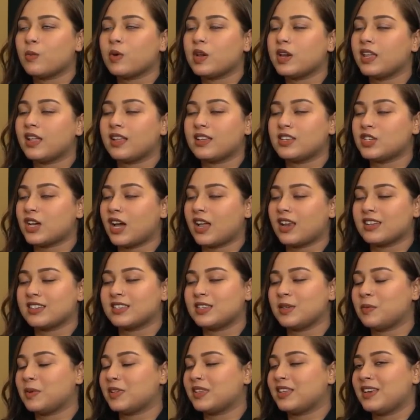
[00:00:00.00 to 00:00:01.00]
बट
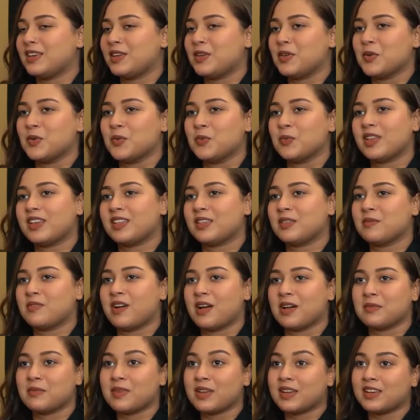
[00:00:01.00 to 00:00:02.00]
अचानक से पता नहीं क्यों मेरे
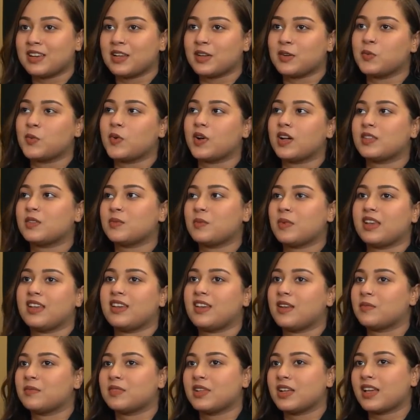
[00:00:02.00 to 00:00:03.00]
दिमाग में क्लिक हुआ तो
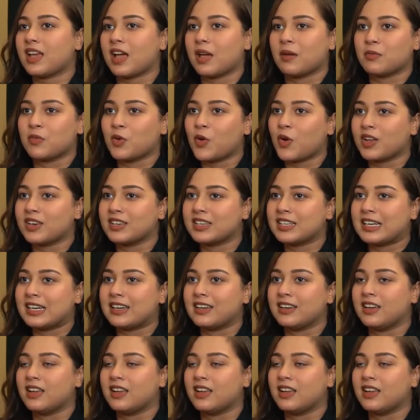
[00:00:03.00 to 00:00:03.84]
मैंने ना अपना कैमरा ऑन कर